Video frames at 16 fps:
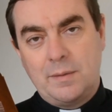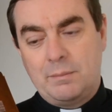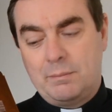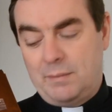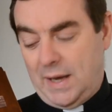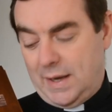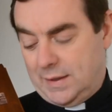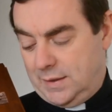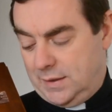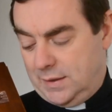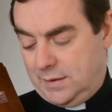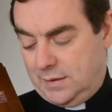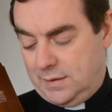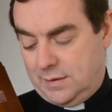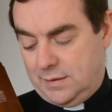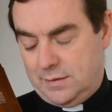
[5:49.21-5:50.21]
Marie,
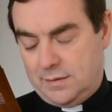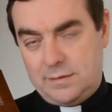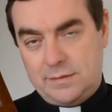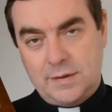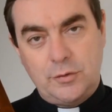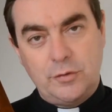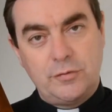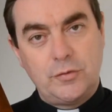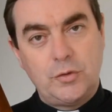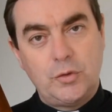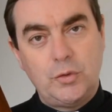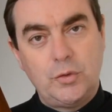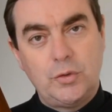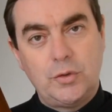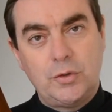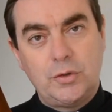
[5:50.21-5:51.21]
c'est
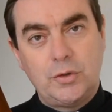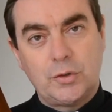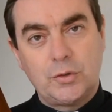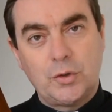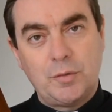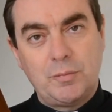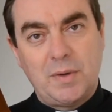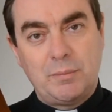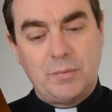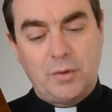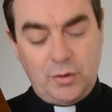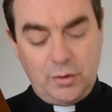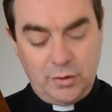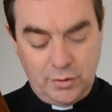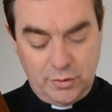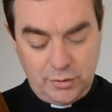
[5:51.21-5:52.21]
devenue notre
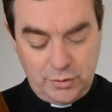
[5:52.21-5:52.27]
maman